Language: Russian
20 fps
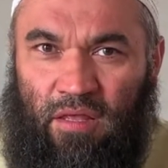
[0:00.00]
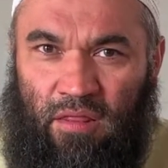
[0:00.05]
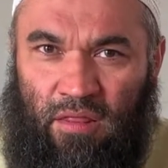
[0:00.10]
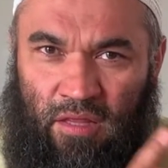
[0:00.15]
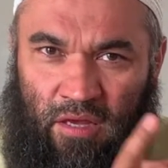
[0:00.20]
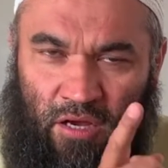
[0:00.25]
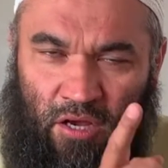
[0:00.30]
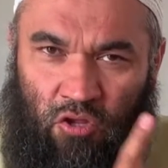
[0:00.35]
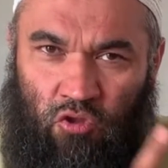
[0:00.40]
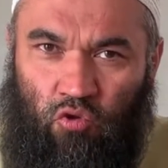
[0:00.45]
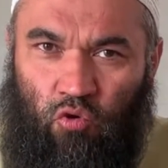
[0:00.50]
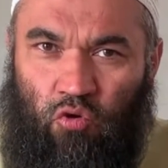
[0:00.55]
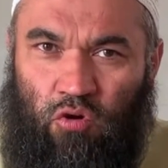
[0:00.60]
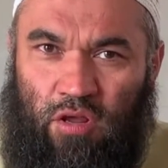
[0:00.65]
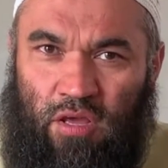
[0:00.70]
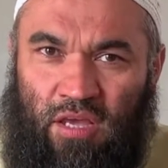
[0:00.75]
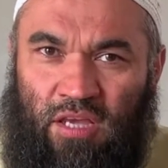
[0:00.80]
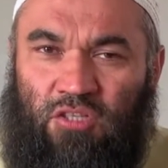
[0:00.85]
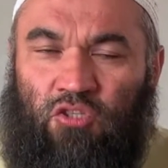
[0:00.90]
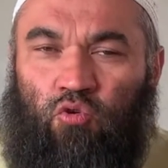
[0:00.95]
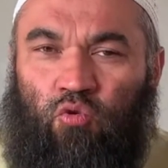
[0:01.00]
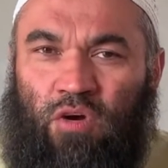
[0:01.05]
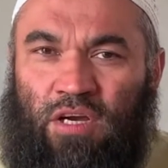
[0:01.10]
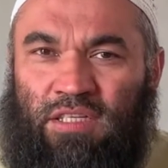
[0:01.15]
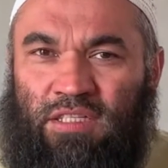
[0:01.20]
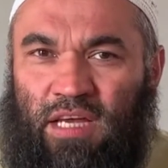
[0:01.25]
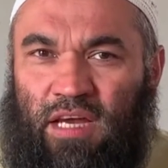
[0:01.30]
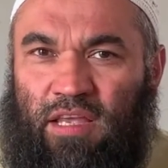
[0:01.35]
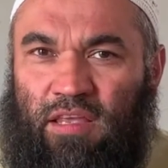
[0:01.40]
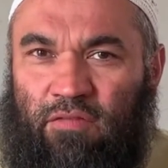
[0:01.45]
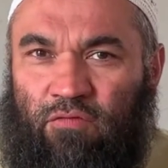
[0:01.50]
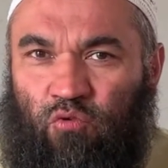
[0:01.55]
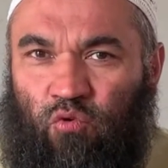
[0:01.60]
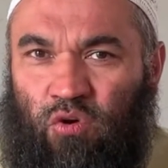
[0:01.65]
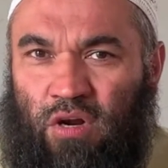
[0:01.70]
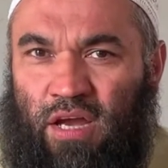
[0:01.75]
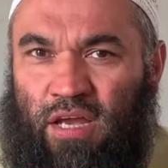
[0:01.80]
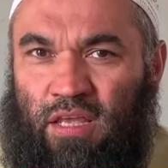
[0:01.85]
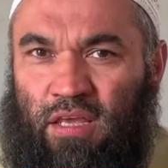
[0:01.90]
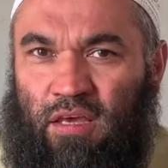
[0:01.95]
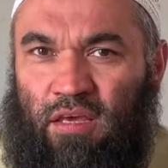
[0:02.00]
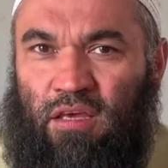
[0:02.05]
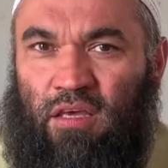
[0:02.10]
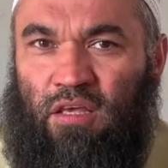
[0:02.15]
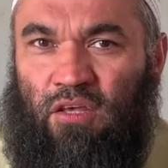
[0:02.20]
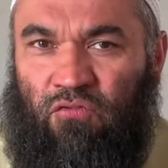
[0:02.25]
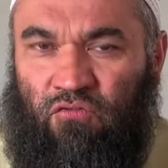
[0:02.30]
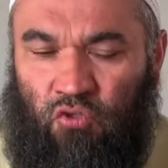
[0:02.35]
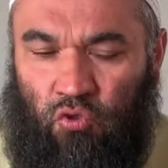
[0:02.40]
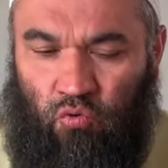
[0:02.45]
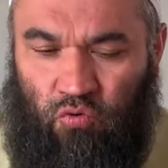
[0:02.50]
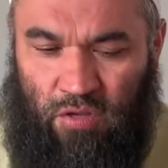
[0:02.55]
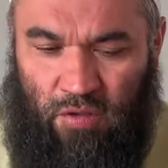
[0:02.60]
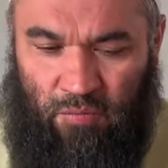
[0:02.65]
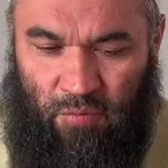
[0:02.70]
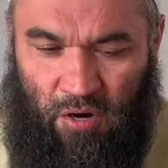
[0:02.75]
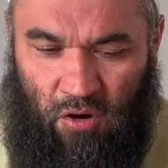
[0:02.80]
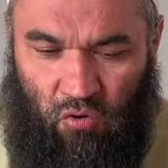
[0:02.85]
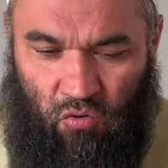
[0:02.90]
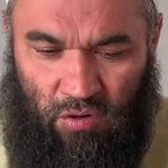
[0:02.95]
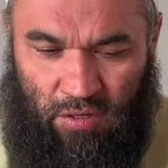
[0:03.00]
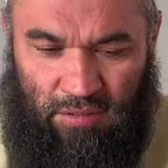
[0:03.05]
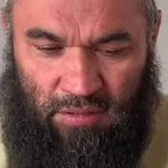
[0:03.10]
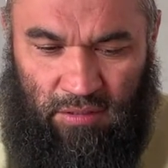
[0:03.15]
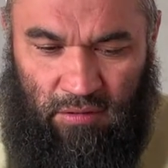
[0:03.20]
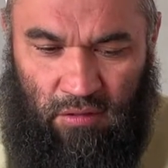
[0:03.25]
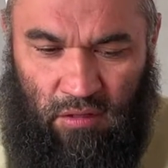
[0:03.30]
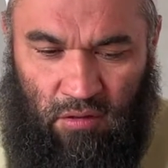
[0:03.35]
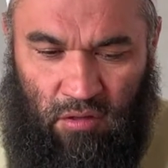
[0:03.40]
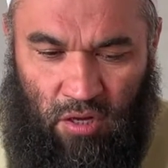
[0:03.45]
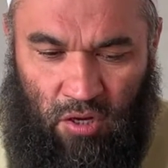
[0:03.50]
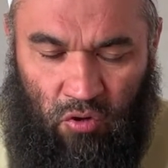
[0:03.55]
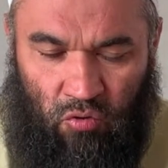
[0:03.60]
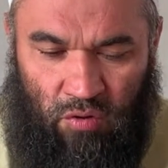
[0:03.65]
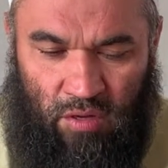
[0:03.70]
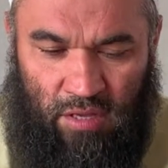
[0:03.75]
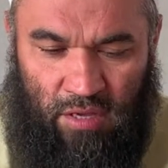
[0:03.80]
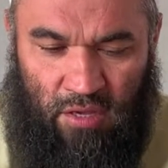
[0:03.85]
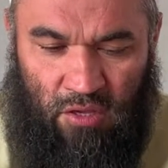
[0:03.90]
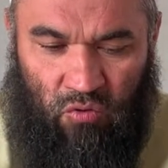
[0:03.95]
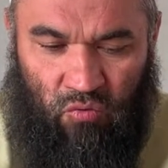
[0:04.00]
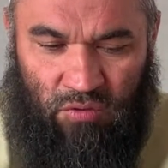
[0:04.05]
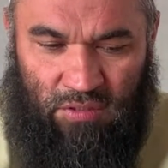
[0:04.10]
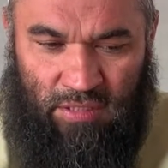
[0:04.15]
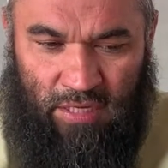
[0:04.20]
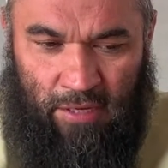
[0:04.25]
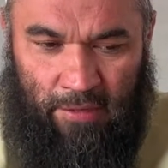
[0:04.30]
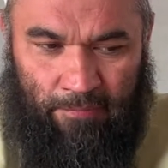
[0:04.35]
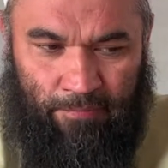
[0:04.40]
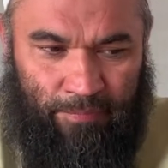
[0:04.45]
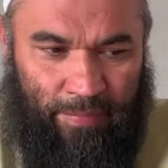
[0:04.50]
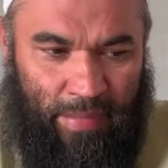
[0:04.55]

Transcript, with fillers: на который есть указание в Коране и в сунне пророка, салаллаху алейхи вассалям.